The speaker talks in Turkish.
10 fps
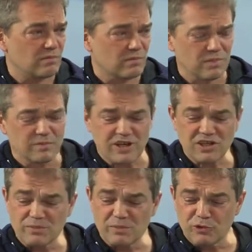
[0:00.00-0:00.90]

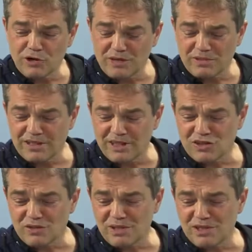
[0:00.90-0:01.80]
başka bir programda
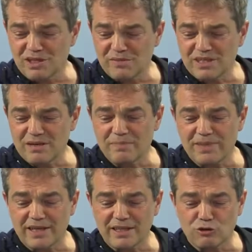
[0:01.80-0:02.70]
tartışabileceğimiz
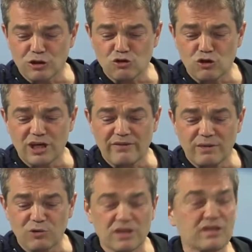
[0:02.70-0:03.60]
sebeplerden dolayı şöyle
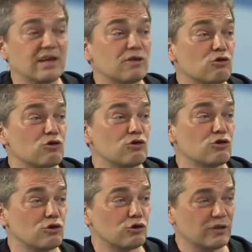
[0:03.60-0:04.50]
veya böyle daha görünür
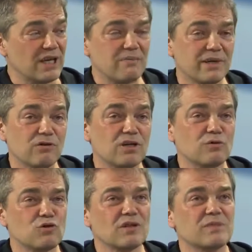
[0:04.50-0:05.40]
oldu. Yani bana göre
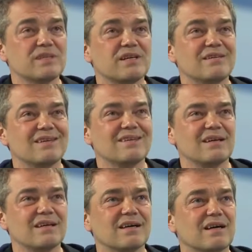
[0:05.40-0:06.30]
birçok kimsenin
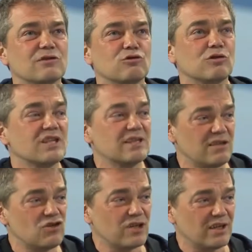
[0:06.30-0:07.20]
dindarlık artıyor
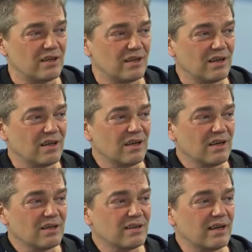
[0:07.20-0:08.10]
dediği şey
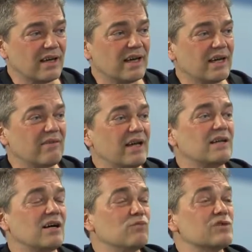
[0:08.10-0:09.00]
Görünürlük daha evvel
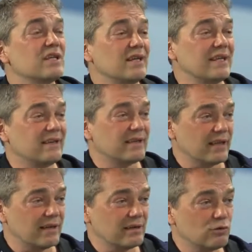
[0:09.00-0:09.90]
artıyor. kamusal
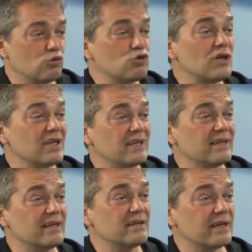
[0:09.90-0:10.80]
alanda güç
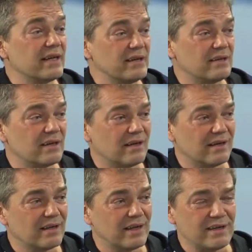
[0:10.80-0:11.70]
alanlarında e,
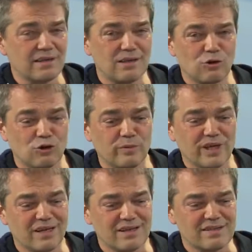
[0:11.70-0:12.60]
etkili
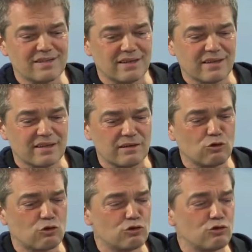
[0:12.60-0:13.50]
olmayan insanların
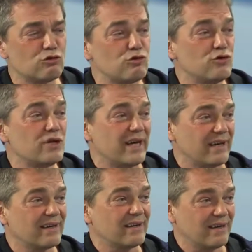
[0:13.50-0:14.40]

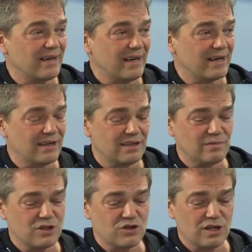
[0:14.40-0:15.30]
görünürlüğüyle
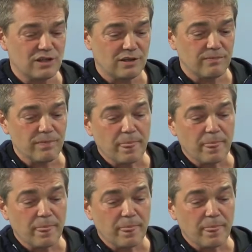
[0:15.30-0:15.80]
alakalı bir şeydi.